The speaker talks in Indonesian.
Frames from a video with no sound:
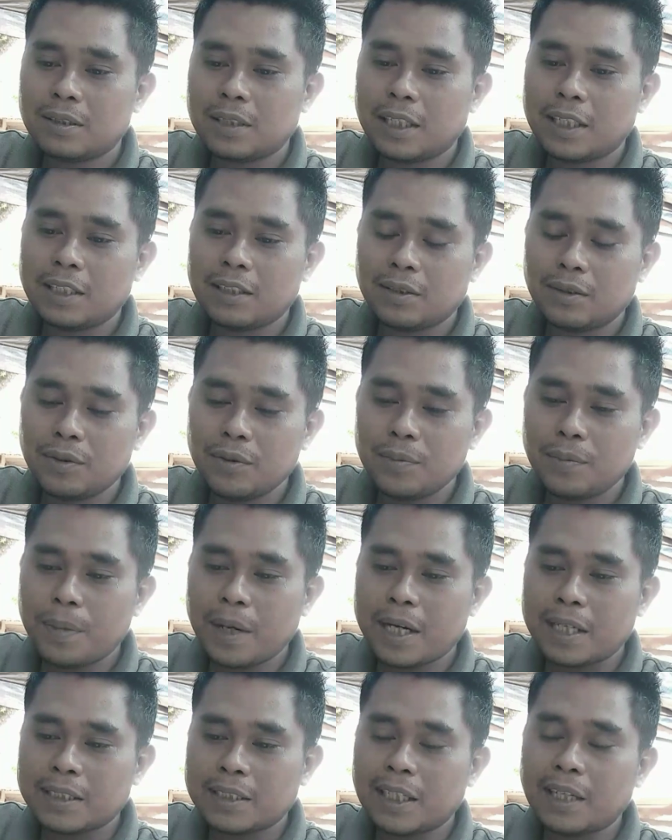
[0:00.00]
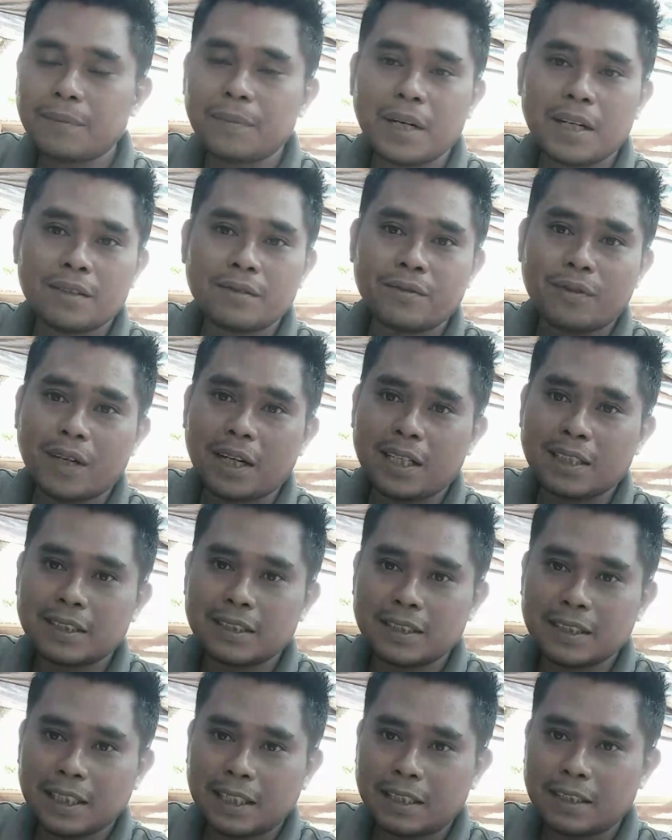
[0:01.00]
yaitu banyak
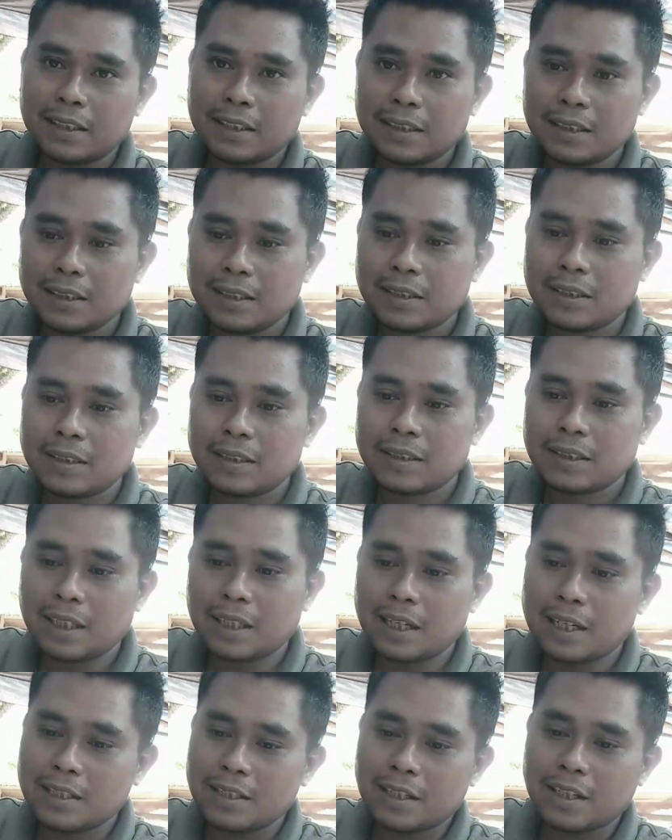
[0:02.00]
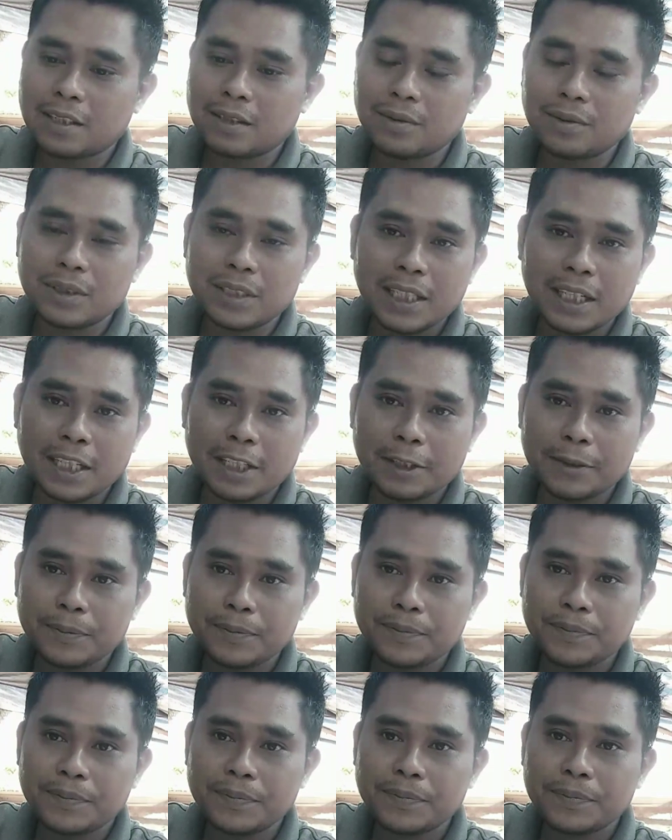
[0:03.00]
manfaatnya salah satunya
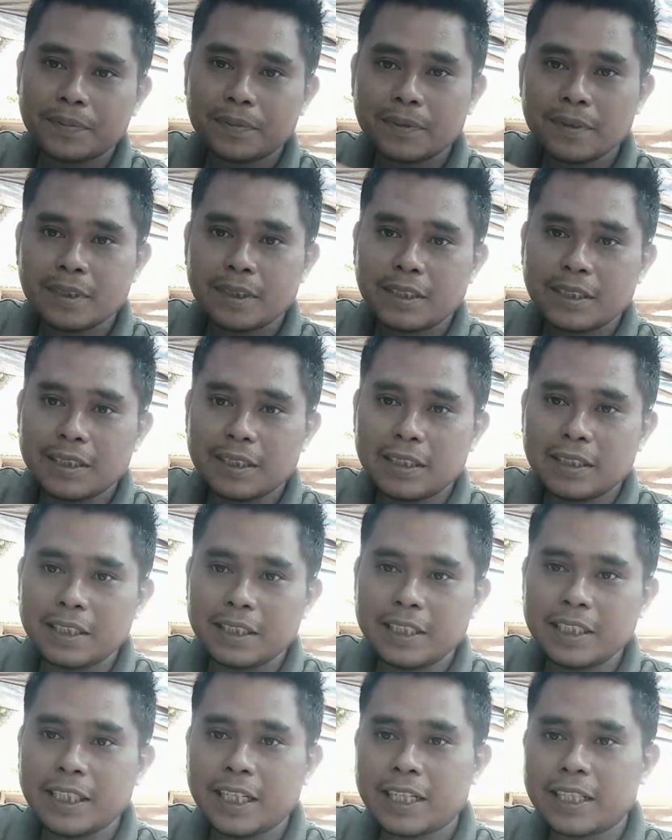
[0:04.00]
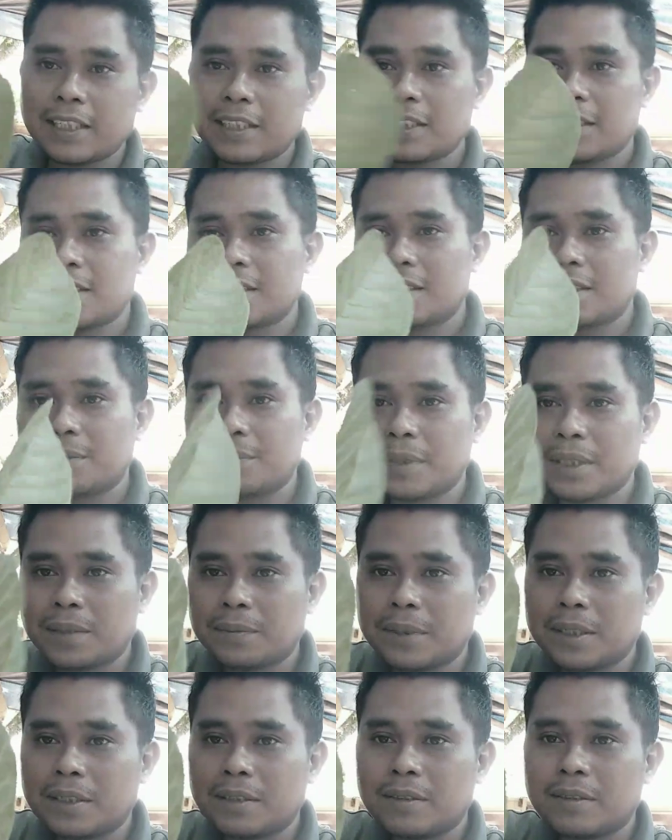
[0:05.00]
ini ya
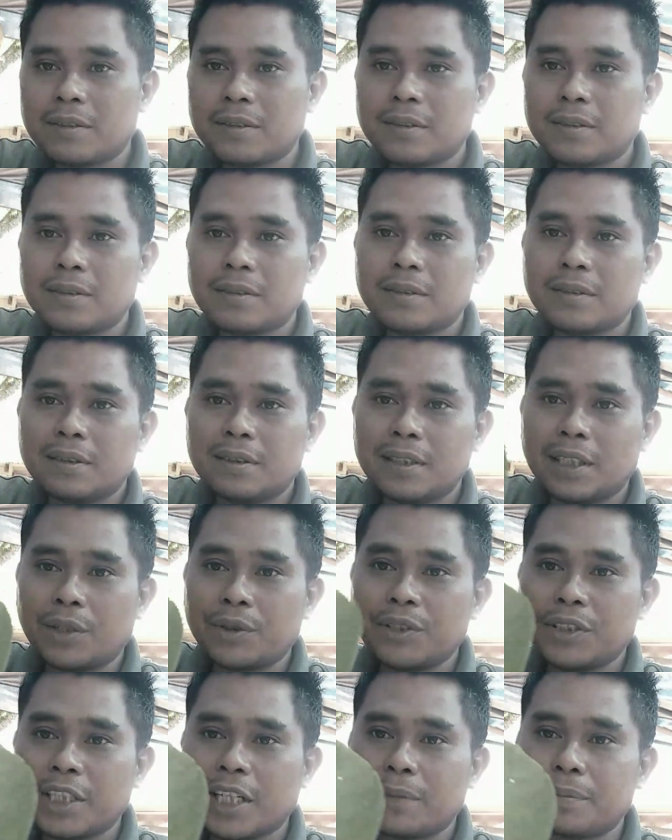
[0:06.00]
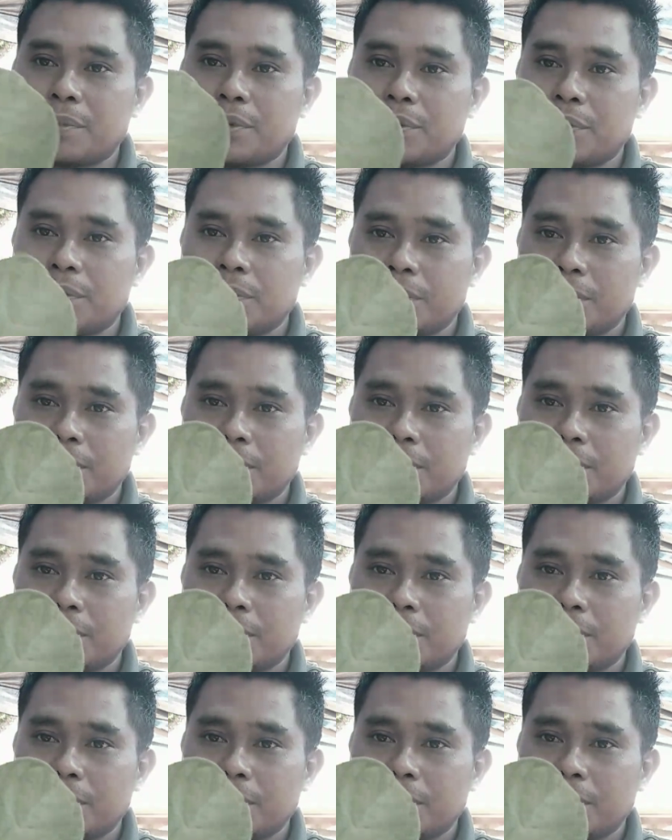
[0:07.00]
teman-teman daun jambu